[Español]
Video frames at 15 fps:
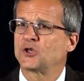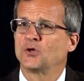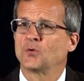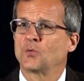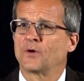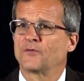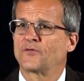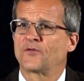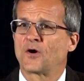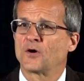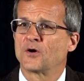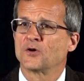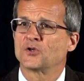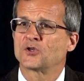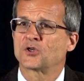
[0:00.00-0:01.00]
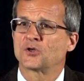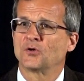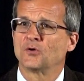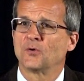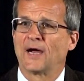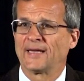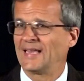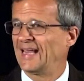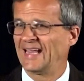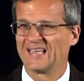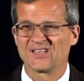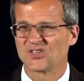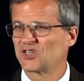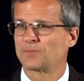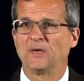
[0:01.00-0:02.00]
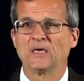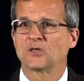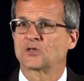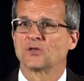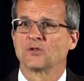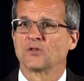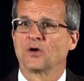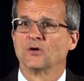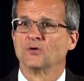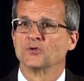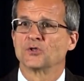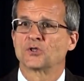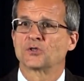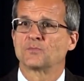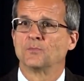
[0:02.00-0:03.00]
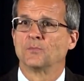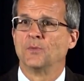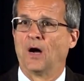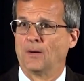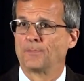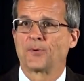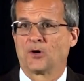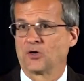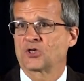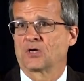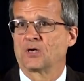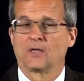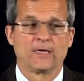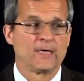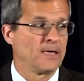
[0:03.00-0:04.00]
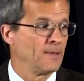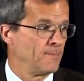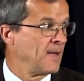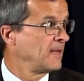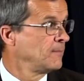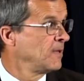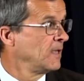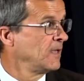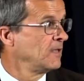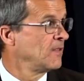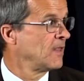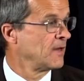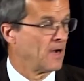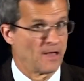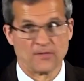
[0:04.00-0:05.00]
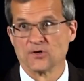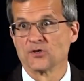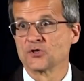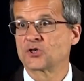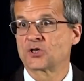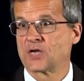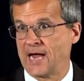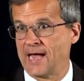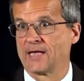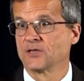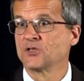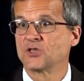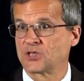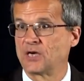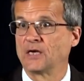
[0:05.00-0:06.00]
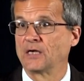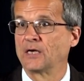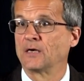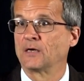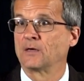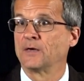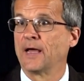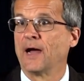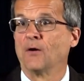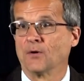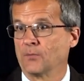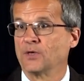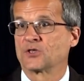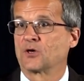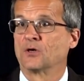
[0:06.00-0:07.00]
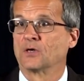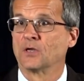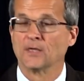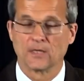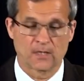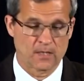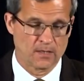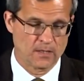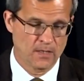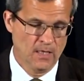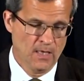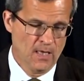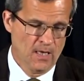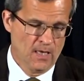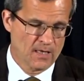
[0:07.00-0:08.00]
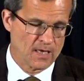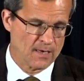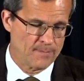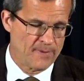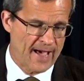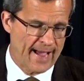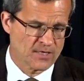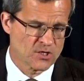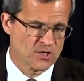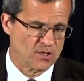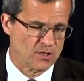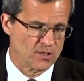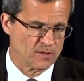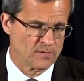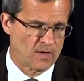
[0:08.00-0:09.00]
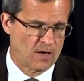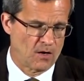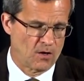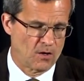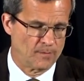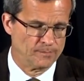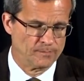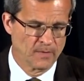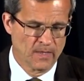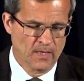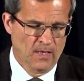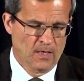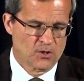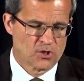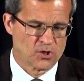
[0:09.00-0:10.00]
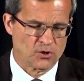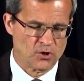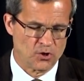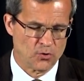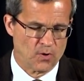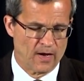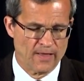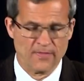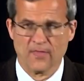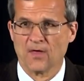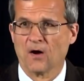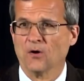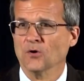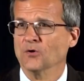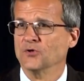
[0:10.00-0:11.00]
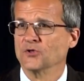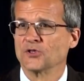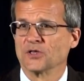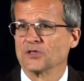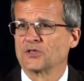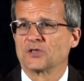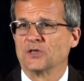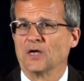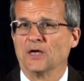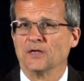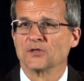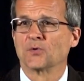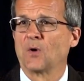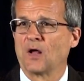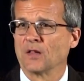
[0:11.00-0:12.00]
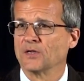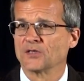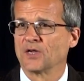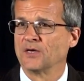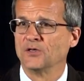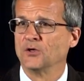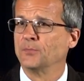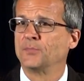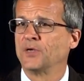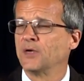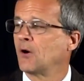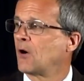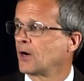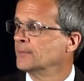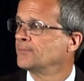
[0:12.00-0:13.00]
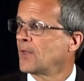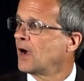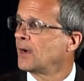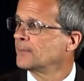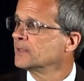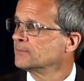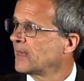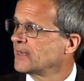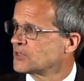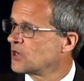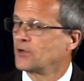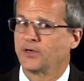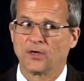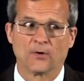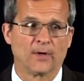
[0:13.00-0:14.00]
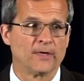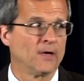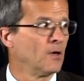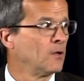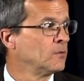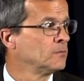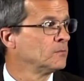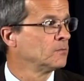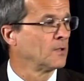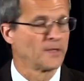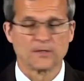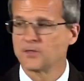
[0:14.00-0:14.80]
En cuanto a los proyectos a los que usted hizo referencia, no puedo hablar sobre ellos personalmente, no sé si otros miembros puedan hacerlo, pero ciertamente podemos dar una respuesta luego, así como el